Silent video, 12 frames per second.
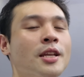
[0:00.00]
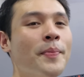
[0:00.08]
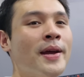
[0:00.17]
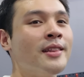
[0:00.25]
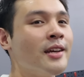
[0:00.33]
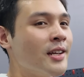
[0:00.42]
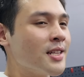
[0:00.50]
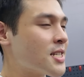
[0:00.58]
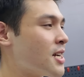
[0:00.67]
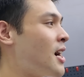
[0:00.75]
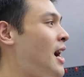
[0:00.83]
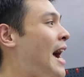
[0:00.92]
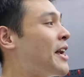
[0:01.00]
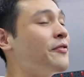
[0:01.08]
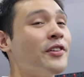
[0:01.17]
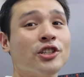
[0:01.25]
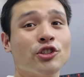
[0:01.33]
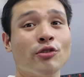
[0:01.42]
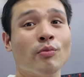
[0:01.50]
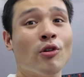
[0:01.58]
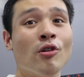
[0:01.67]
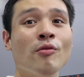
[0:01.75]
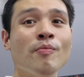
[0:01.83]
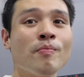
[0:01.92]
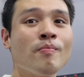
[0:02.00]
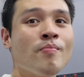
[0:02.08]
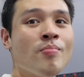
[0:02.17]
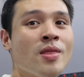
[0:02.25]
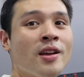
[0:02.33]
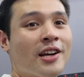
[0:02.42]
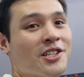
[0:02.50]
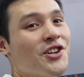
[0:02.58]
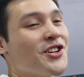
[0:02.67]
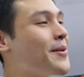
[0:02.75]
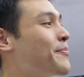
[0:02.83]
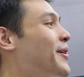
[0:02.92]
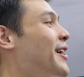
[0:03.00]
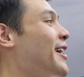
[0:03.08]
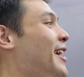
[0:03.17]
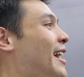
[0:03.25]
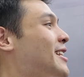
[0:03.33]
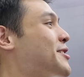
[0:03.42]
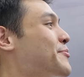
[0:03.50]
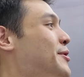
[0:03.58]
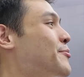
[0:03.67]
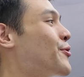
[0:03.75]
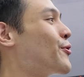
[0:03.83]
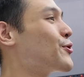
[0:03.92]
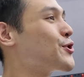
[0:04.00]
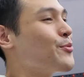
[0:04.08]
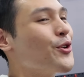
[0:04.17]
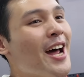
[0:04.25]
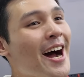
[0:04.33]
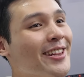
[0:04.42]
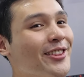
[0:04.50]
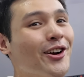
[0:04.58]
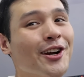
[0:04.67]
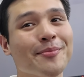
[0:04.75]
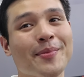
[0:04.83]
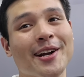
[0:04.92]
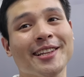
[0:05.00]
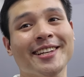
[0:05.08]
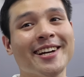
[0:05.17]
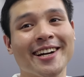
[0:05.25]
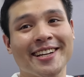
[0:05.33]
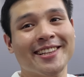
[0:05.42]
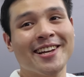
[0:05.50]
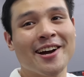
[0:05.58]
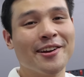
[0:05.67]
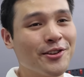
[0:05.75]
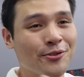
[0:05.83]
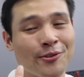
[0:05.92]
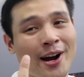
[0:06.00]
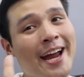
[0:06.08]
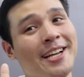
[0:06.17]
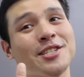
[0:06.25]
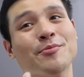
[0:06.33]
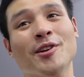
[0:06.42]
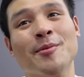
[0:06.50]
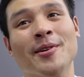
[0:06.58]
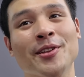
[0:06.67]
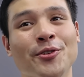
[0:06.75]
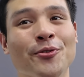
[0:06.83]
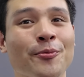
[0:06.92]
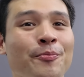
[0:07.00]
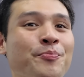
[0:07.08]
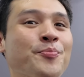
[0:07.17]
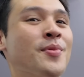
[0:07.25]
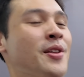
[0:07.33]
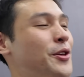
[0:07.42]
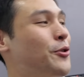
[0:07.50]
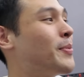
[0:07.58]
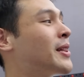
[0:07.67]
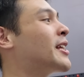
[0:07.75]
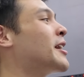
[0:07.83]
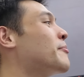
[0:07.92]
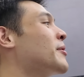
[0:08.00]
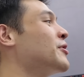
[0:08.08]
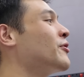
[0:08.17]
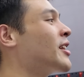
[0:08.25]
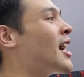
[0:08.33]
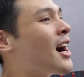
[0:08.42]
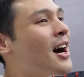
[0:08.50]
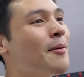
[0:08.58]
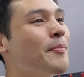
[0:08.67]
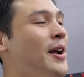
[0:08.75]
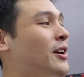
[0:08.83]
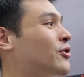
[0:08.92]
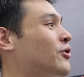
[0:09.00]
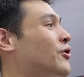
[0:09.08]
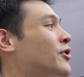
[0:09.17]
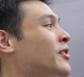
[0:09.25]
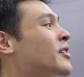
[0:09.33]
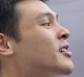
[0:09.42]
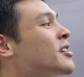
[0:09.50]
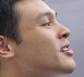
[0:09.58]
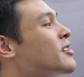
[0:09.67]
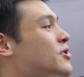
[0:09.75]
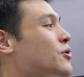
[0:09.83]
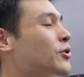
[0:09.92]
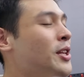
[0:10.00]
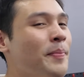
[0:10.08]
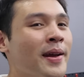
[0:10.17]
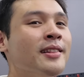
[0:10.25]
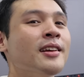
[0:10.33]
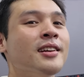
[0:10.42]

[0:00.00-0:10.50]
Depende rin sa eye vision mo. Kasi yeah. Mm. syempre, kahit sabihin mo gusto mo lahat dark para di ka kita, yung eyes mo naman yung, ah. yung mata naman yung nakaka-apekto dun. So, depende